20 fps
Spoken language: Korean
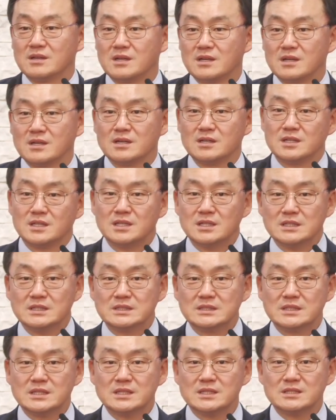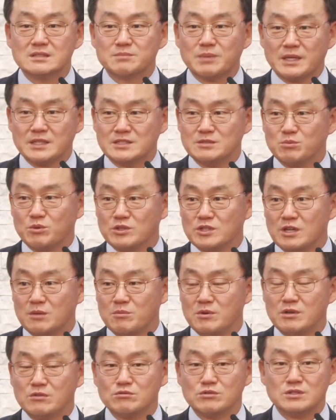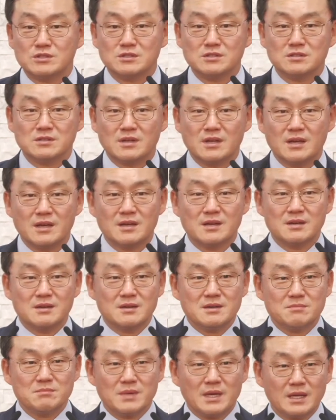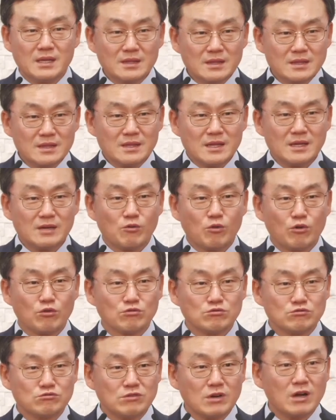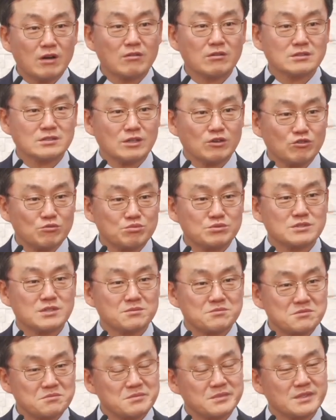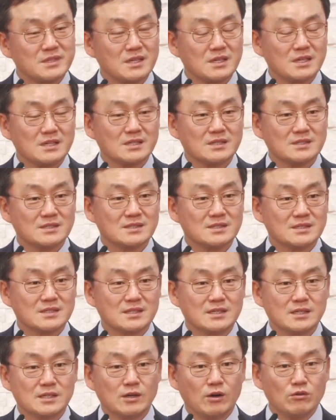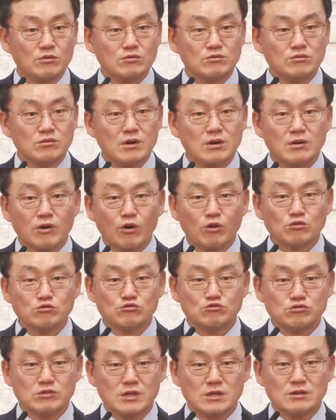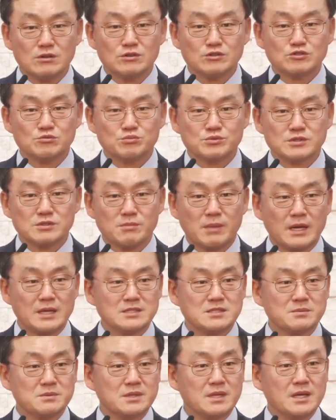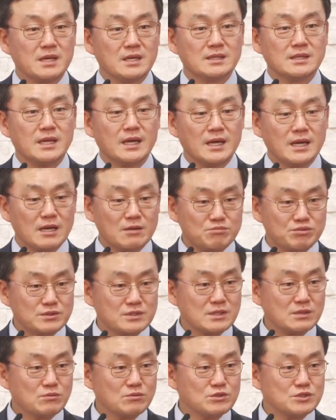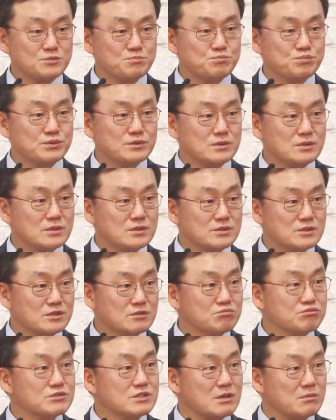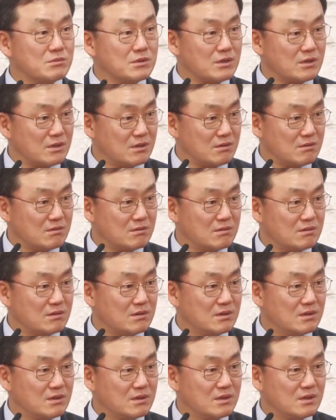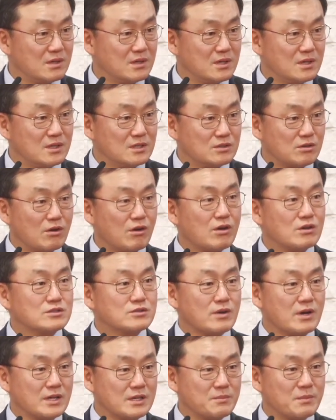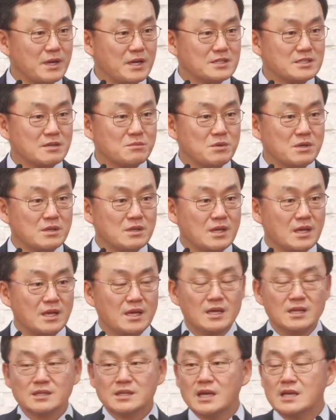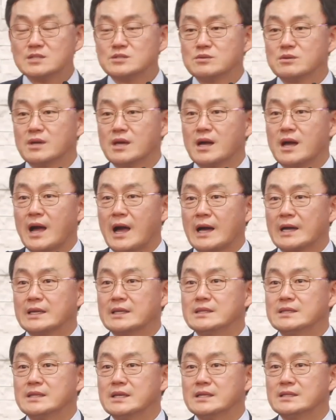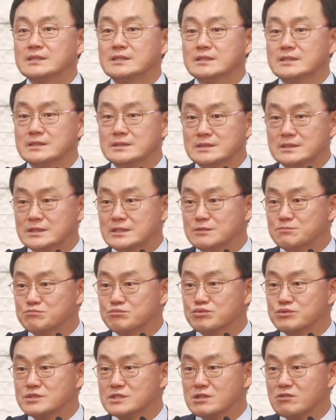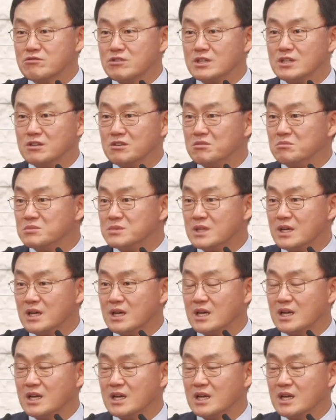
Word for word: 그러니까 이 은혜를 받지 못하면 우리는 맨날 엉뚱한 거 자꾸 붙잡습니다. 엉뚱한, 엉뚱한 것을 붙잡, 말하자면 내가 붙잡고 싶은 것을 붙잡은 거야. 더 정확히 말하자면 내 속에 각인된 것을 붙잡고 있는 겁니다.